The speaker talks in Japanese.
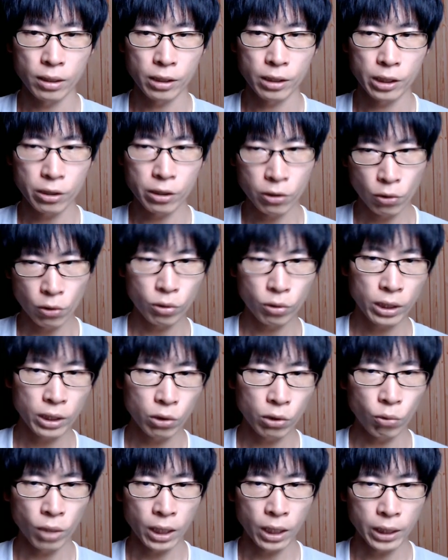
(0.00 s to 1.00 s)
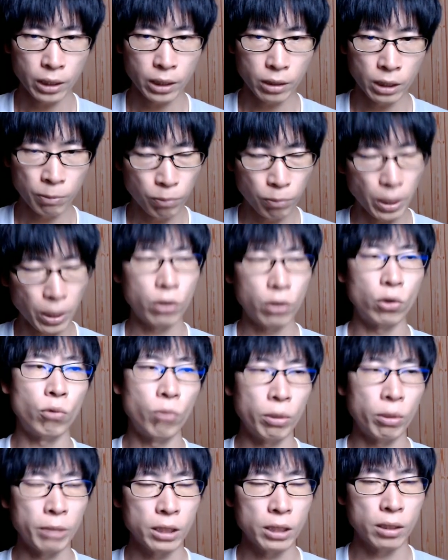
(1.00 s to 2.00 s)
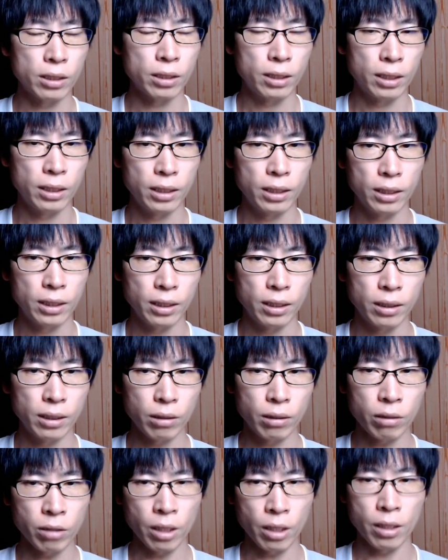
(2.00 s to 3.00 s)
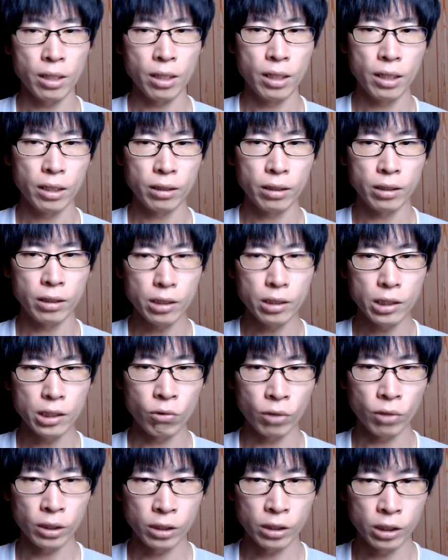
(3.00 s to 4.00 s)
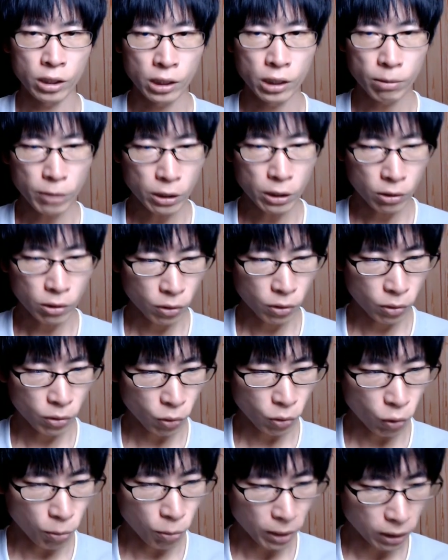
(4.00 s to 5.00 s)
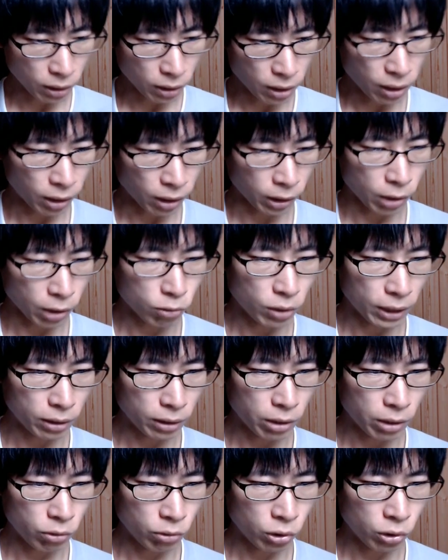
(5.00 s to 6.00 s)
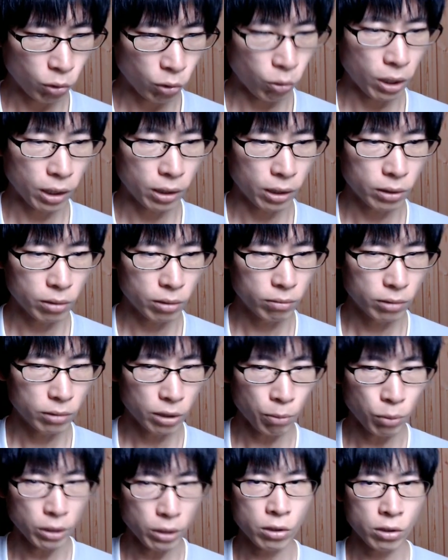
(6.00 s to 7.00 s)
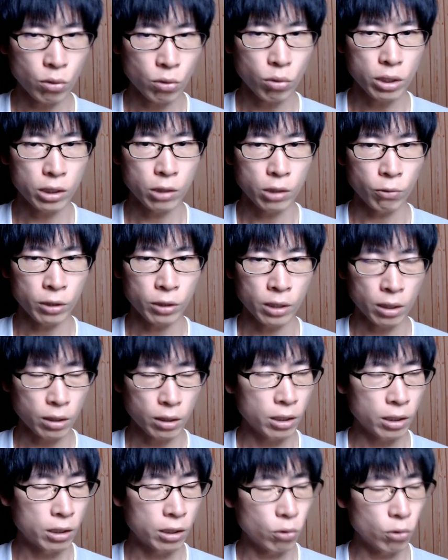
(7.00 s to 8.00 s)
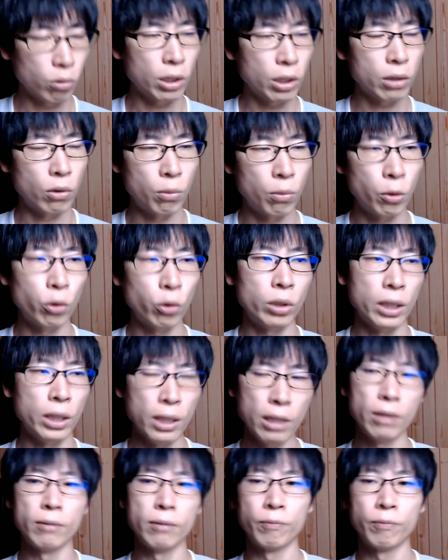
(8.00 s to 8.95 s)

必要な人はいっぱいいると思います。だって、筋肉が縮み込まって硬くなってる人は、やっぱりストレッチは絶対必要だと思うんでね。